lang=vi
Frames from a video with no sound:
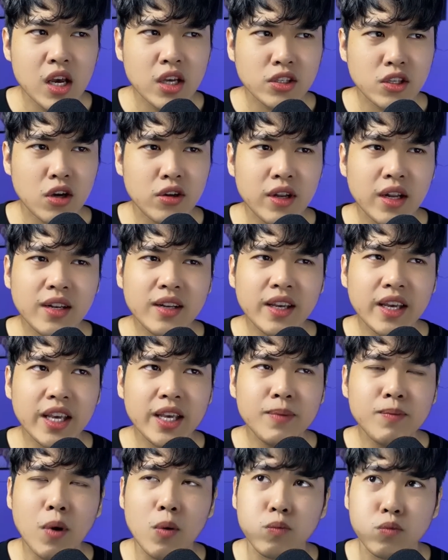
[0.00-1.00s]
Cho đến
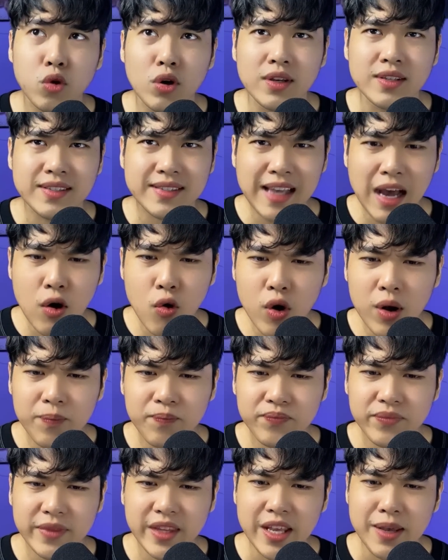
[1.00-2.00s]
khi một tuần sau á,
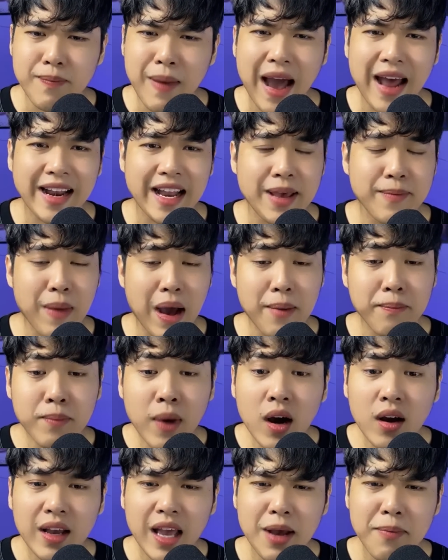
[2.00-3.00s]
thì bà này bà
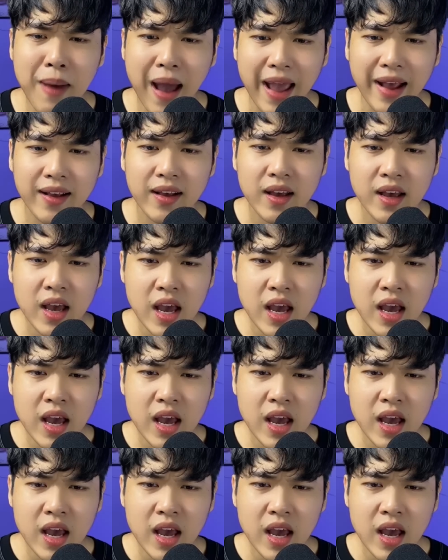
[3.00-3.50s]
mất các bạn.